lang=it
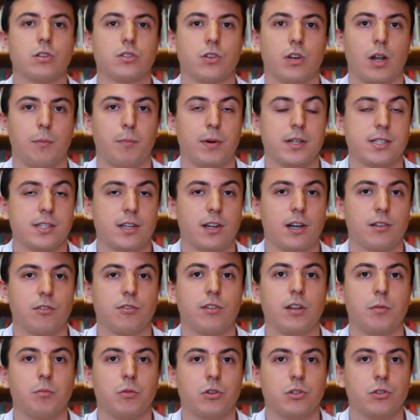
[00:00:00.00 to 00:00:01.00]
Sono
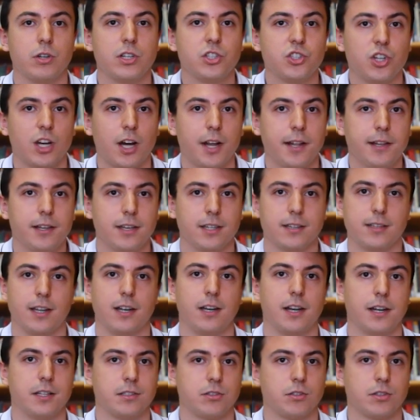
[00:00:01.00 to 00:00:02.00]
appassionato del mondo HR,
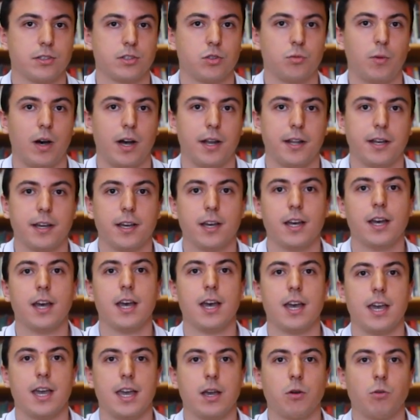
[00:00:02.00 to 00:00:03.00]
delle risorse umane
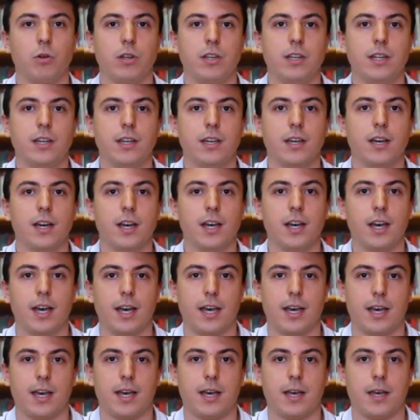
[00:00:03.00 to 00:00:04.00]
e quindi
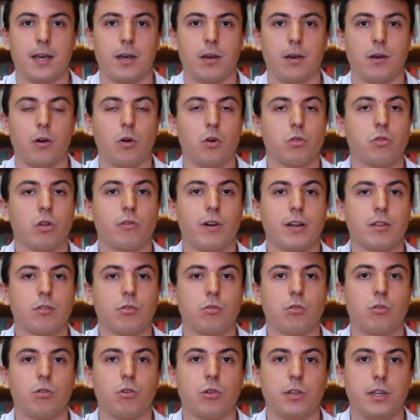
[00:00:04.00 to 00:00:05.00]
eh, ho
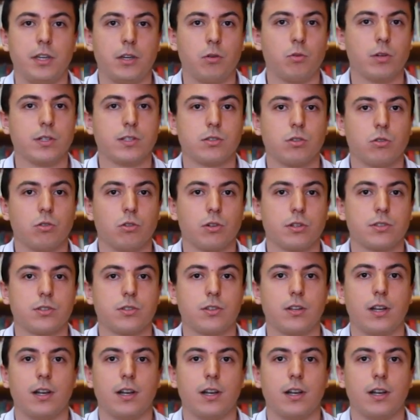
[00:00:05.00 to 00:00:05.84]
trovato in questo corso